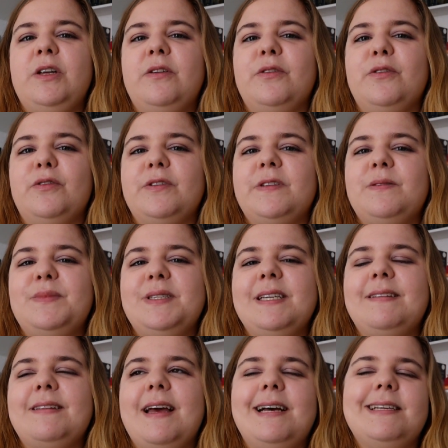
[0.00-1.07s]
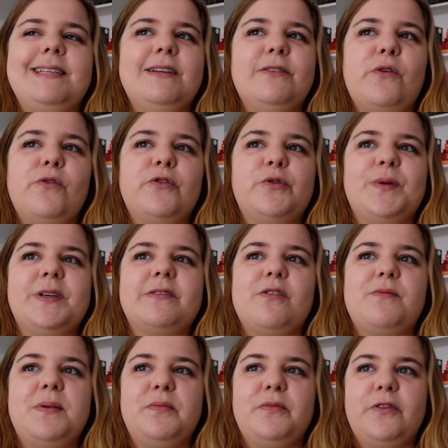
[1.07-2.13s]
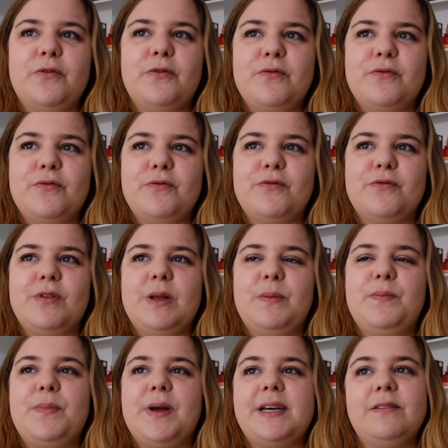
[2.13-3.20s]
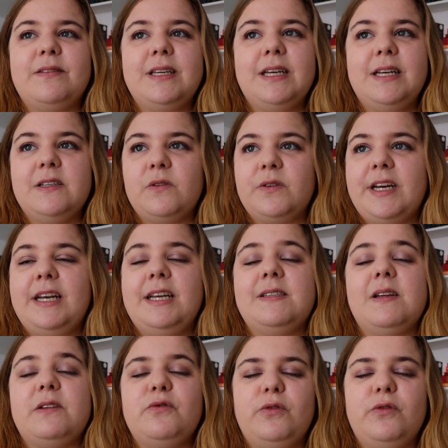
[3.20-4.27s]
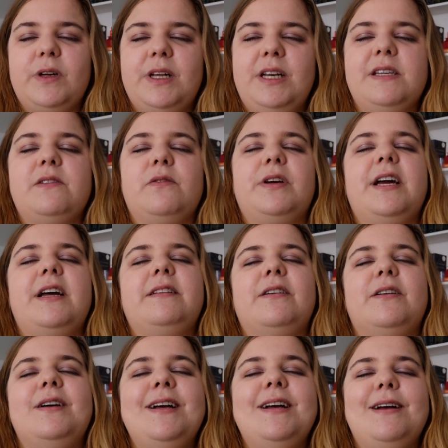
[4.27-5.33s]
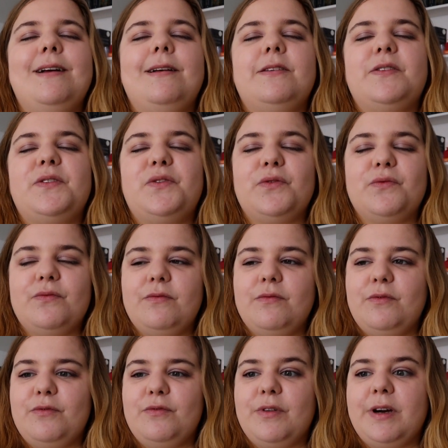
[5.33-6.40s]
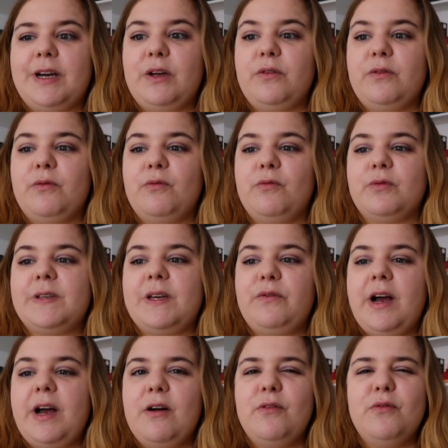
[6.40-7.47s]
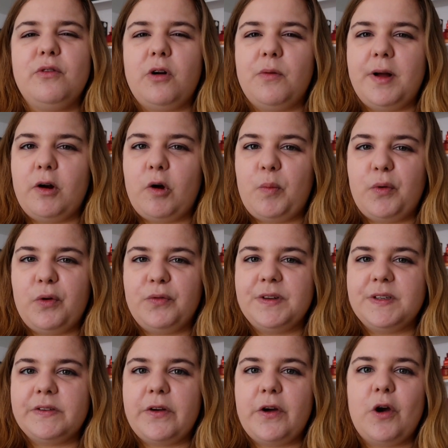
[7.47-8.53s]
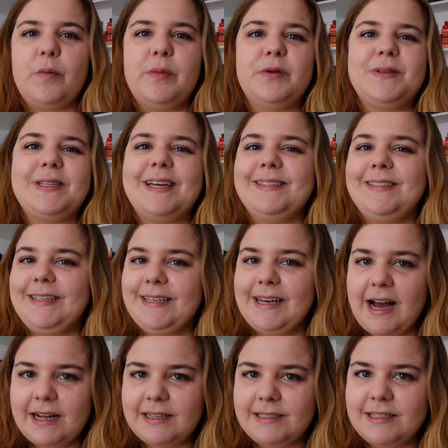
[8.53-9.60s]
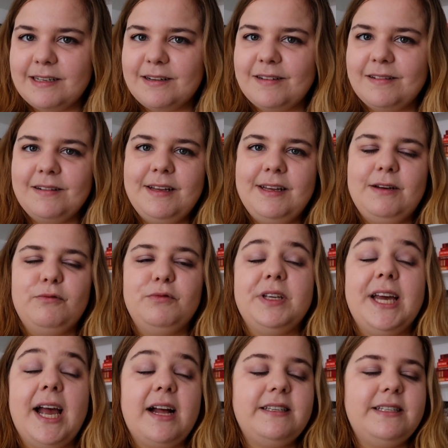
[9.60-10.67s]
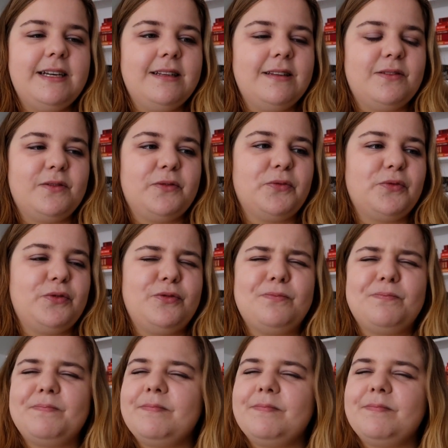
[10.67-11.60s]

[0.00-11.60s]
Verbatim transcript: il, euh, mais c'est assez étrange parce qu'en même temps, euh, les personnes qui les encadrent, les adultes qui les encadrent, sont, euh, on se réfère à eux comme à leurs professeurs, mais aussi à des gardiens ou des gardiennes. Donc